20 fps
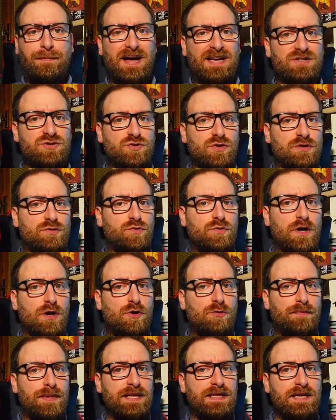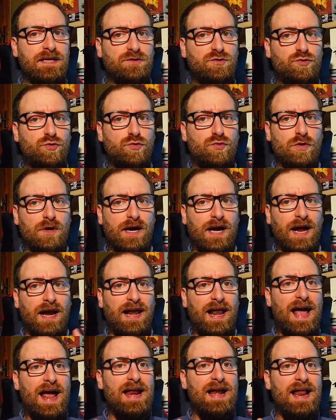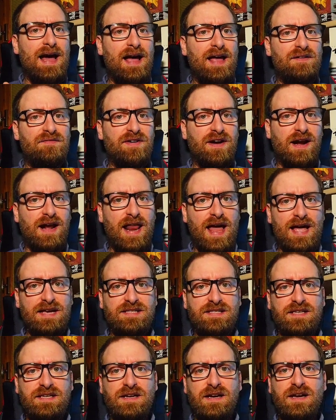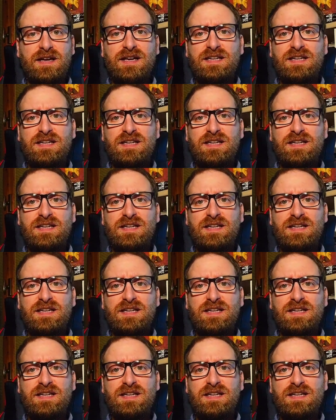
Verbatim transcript: Passo ad una commedia turca, Leila Everlasting,